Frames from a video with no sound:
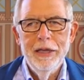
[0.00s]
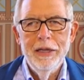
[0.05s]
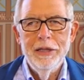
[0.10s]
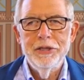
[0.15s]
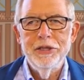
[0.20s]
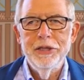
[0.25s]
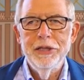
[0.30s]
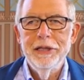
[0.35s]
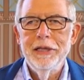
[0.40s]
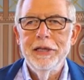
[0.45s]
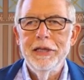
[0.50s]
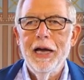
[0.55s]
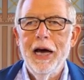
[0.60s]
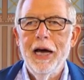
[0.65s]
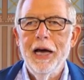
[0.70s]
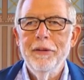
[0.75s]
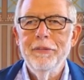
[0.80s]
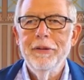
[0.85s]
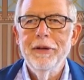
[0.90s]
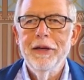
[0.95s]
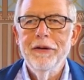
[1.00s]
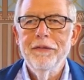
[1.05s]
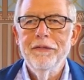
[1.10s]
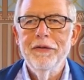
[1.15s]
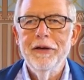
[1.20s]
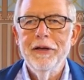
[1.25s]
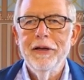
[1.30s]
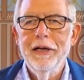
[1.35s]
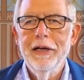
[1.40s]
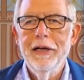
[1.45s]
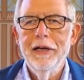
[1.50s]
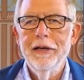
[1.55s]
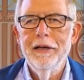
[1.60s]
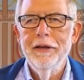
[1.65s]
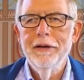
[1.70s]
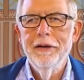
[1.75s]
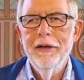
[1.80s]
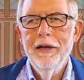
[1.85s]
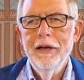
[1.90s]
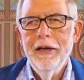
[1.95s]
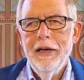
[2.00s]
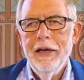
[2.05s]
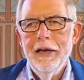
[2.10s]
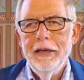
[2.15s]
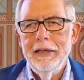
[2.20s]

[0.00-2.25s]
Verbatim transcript: Es steht in einem der Evangelien,